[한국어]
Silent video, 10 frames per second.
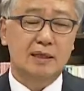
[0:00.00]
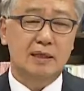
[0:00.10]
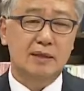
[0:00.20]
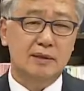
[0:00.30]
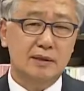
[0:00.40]

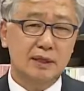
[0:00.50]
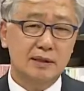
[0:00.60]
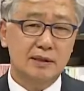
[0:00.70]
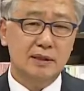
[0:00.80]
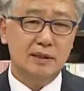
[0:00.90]
예, 그러나
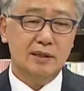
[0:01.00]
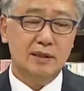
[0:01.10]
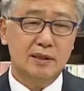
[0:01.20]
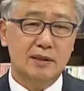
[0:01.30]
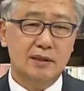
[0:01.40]

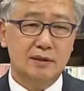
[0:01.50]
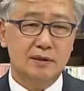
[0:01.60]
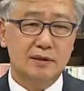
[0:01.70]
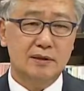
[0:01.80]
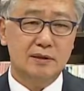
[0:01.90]

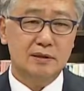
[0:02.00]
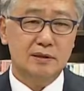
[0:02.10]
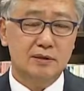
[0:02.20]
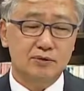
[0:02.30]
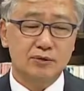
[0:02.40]
이제
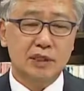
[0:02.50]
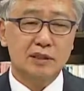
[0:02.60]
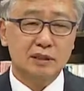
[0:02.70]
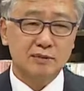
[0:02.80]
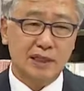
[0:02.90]
이,
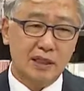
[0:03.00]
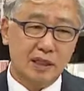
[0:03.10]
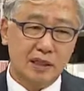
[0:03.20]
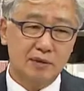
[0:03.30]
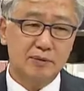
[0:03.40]
국가적인
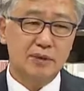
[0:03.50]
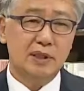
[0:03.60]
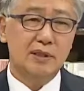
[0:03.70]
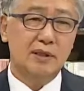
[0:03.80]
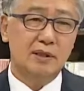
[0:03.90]
맥락에서 볼
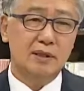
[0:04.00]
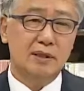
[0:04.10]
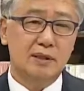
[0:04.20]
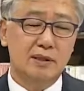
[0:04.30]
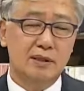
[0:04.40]
때
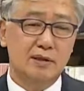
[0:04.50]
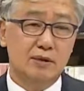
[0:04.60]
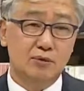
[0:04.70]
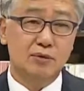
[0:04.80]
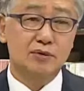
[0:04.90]
이제
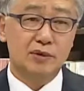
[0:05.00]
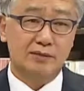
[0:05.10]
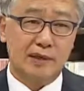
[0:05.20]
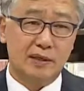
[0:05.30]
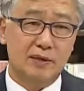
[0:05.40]
정권도
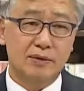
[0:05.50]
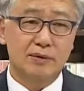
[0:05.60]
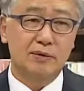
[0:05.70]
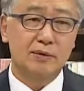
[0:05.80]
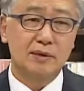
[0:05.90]
이제
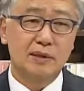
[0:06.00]
바뀌었고